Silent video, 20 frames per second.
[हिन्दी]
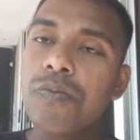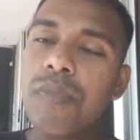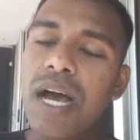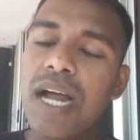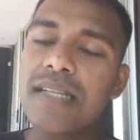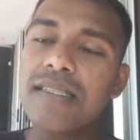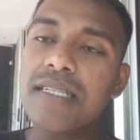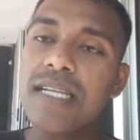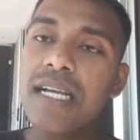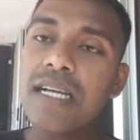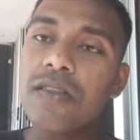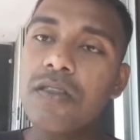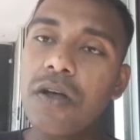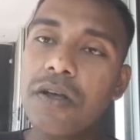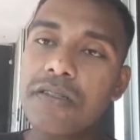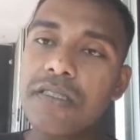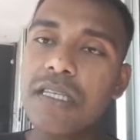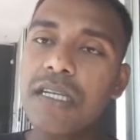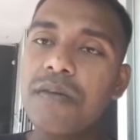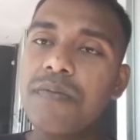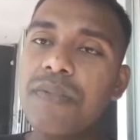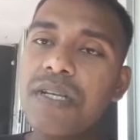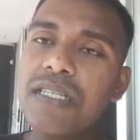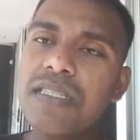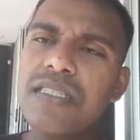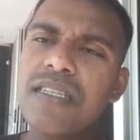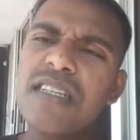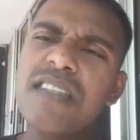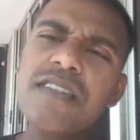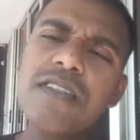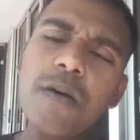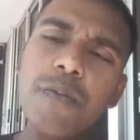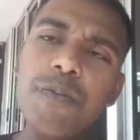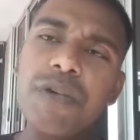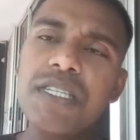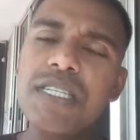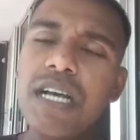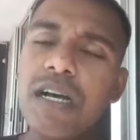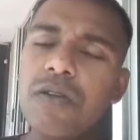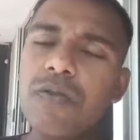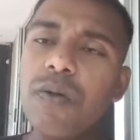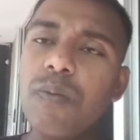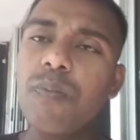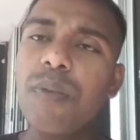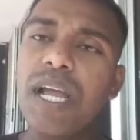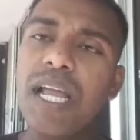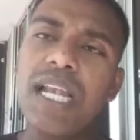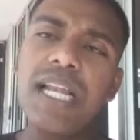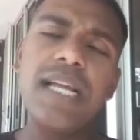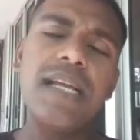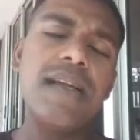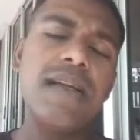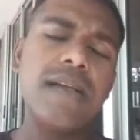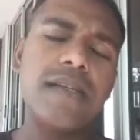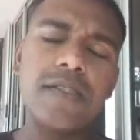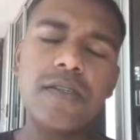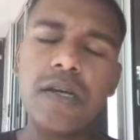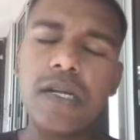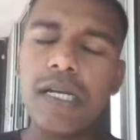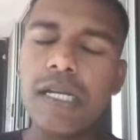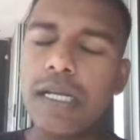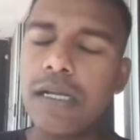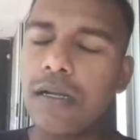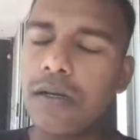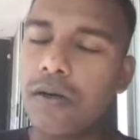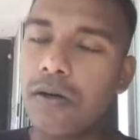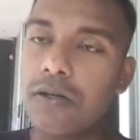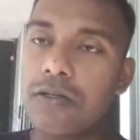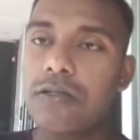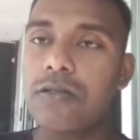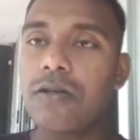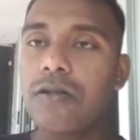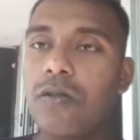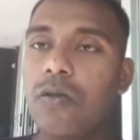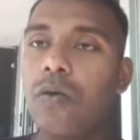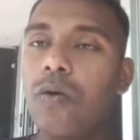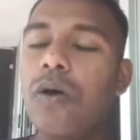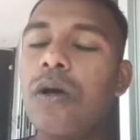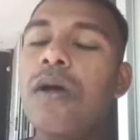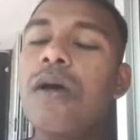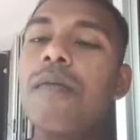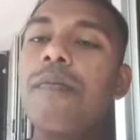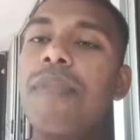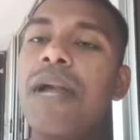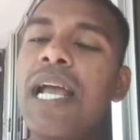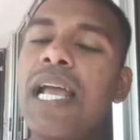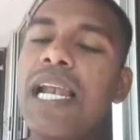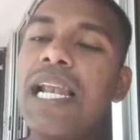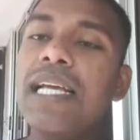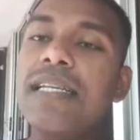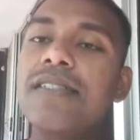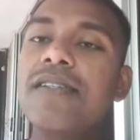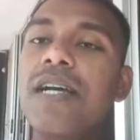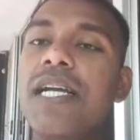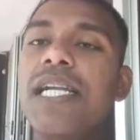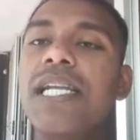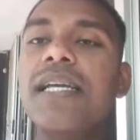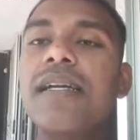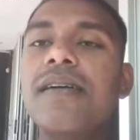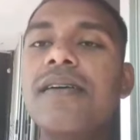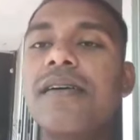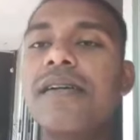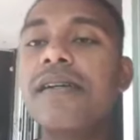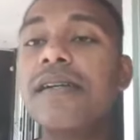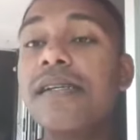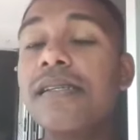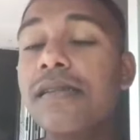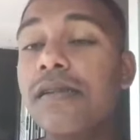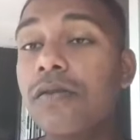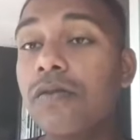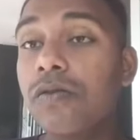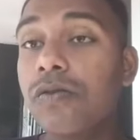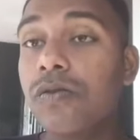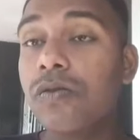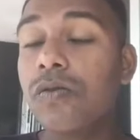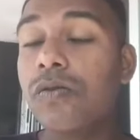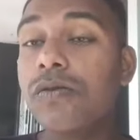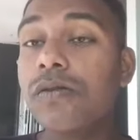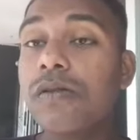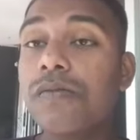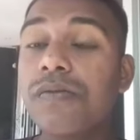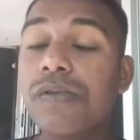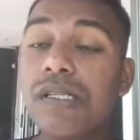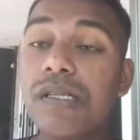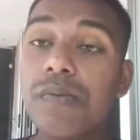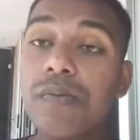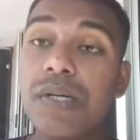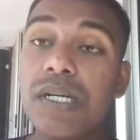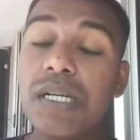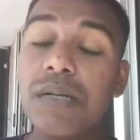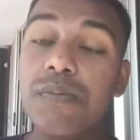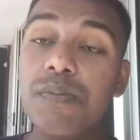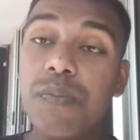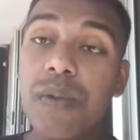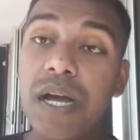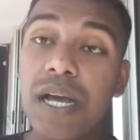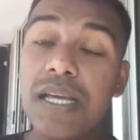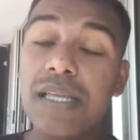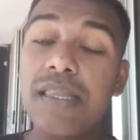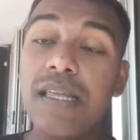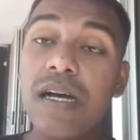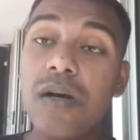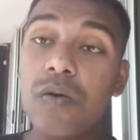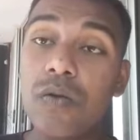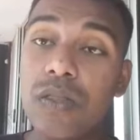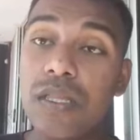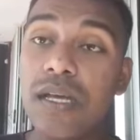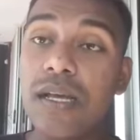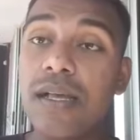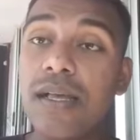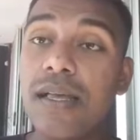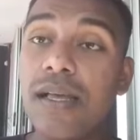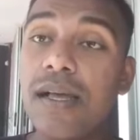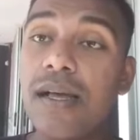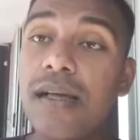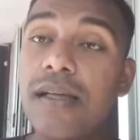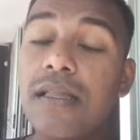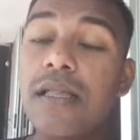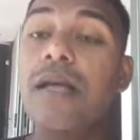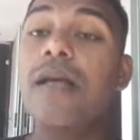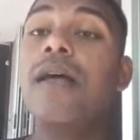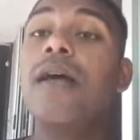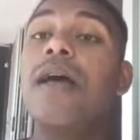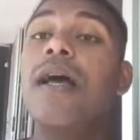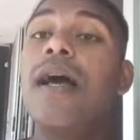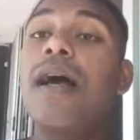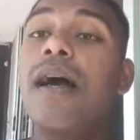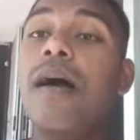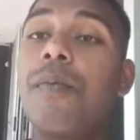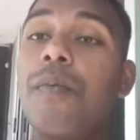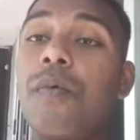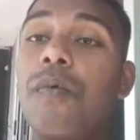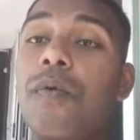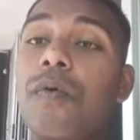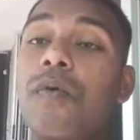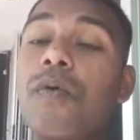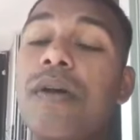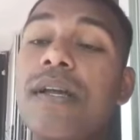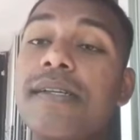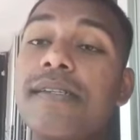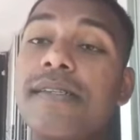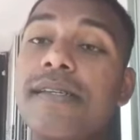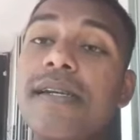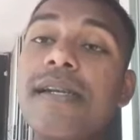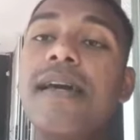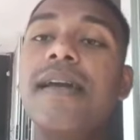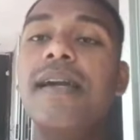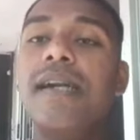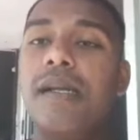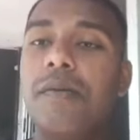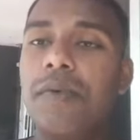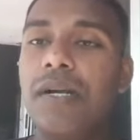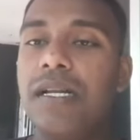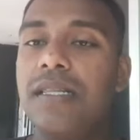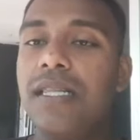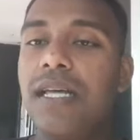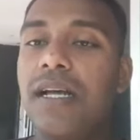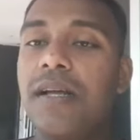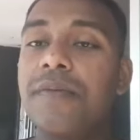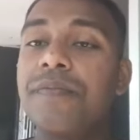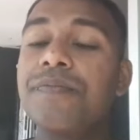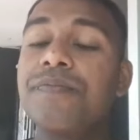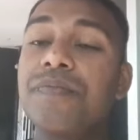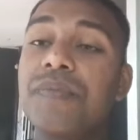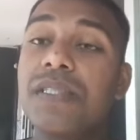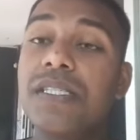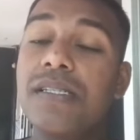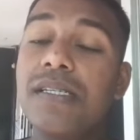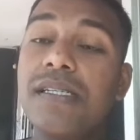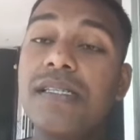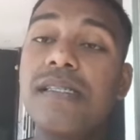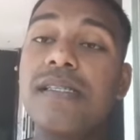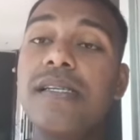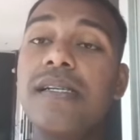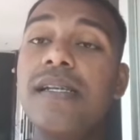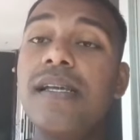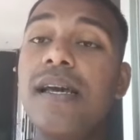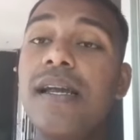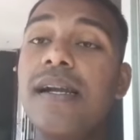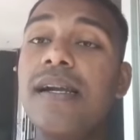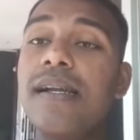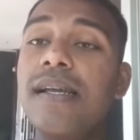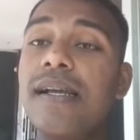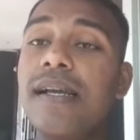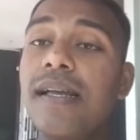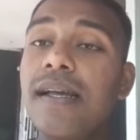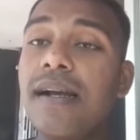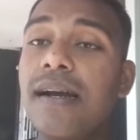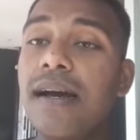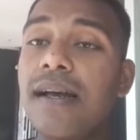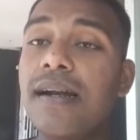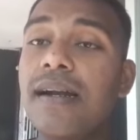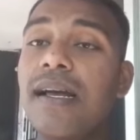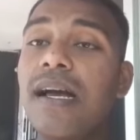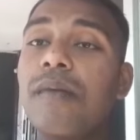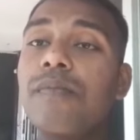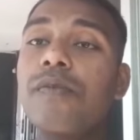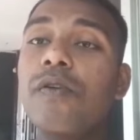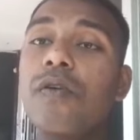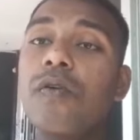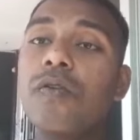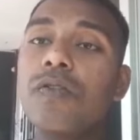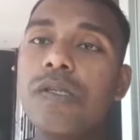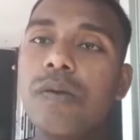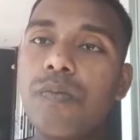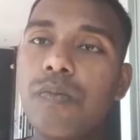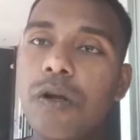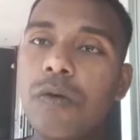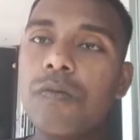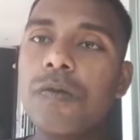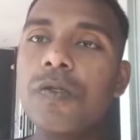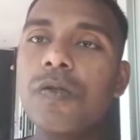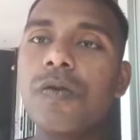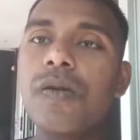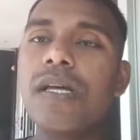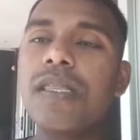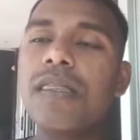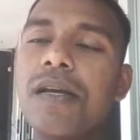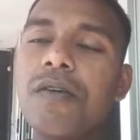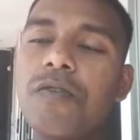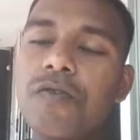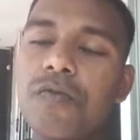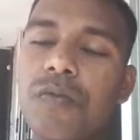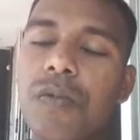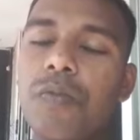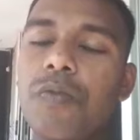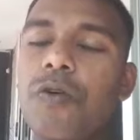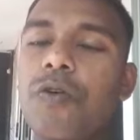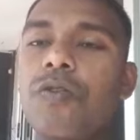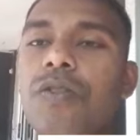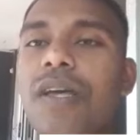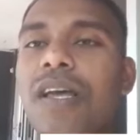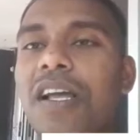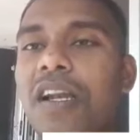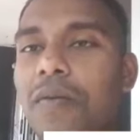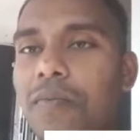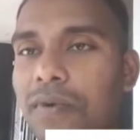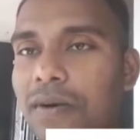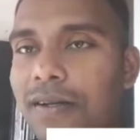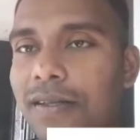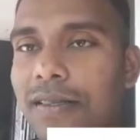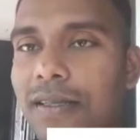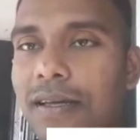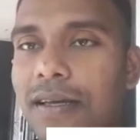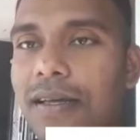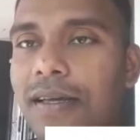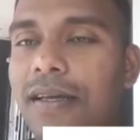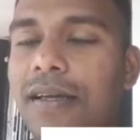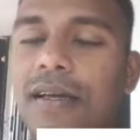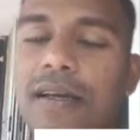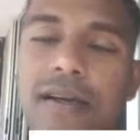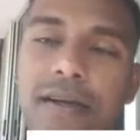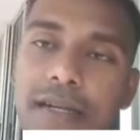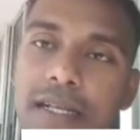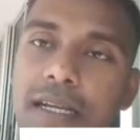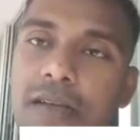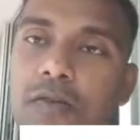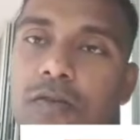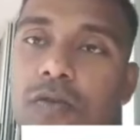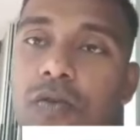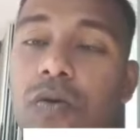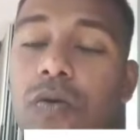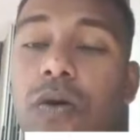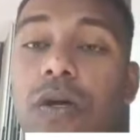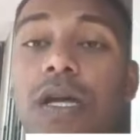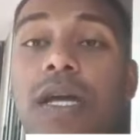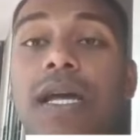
मार्च एक दस दिन बीस दिन जब भी चाहो तो पहले ही ज्वाइनिंग कर सकते हो पहले ज्वाइनिंग करने से दोस्तों सबसे बड़ी फायदा होता है क्या आप लोग को एक सीनियरिटी मिलता है जिस सीनियरिटी के कारण आप लोग को जब प्रमोशन है उसमें बहुत हेल्प करता है ठीक है दोस्तों